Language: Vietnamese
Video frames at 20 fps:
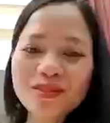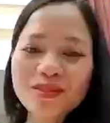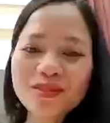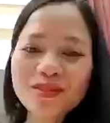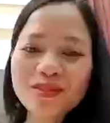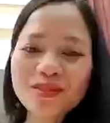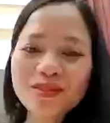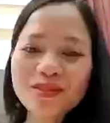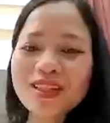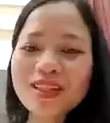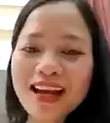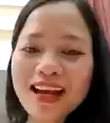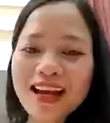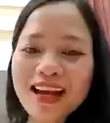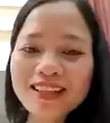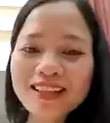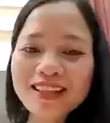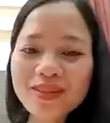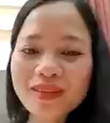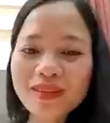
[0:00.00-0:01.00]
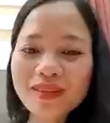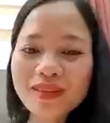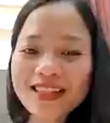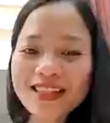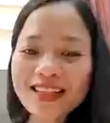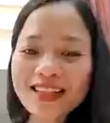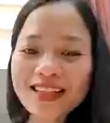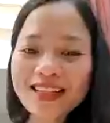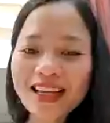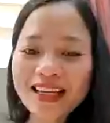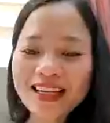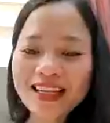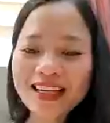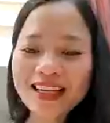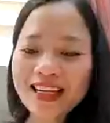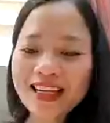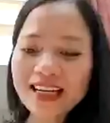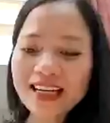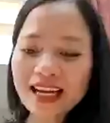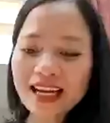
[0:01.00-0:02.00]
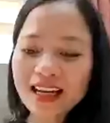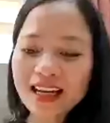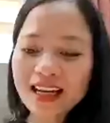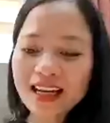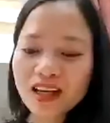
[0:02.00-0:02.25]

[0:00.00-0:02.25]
của buổi sáng thì chúng ta sẽ thấy rằng là